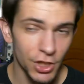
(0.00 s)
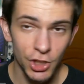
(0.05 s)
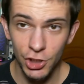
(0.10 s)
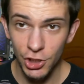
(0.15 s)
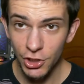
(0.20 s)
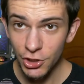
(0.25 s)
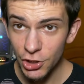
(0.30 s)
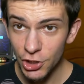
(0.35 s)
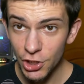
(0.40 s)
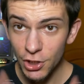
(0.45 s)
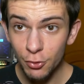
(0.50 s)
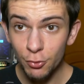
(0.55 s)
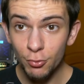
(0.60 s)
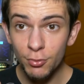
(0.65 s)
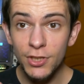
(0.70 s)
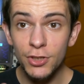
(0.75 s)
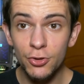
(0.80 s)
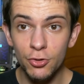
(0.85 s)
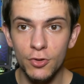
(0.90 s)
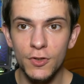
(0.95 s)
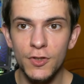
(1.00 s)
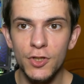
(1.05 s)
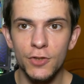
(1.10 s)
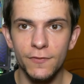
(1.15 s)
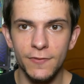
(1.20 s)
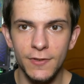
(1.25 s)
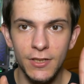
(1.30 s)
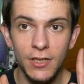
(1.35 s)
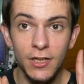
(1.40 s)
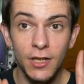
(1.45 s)
J'ai une chaîne Twitch aussi, je
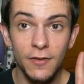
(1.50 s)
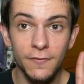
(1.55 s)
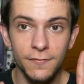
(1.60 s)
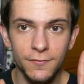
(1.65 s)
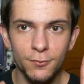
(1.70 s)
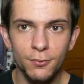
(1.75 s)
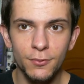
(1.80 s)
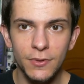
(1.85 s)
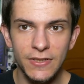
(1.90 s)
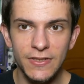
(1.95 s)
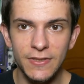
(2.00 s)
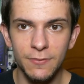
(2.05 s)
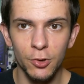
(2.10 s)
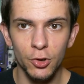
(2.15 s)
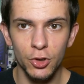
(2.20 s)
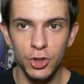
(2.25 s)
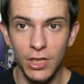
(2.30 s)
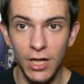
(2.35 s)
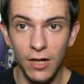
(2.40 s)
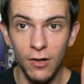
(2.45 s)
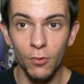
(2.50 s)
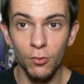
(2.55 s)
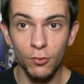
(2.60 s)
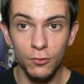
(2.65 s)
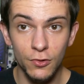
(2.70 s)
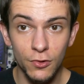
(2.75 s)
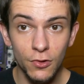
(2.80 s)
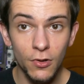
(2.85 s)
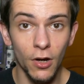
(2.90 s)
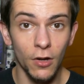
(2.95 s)
fais des lives tous les dimanches à
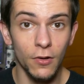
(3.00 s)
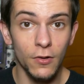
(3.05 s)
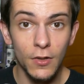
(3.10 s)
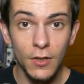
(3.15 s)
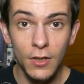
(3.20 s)
11h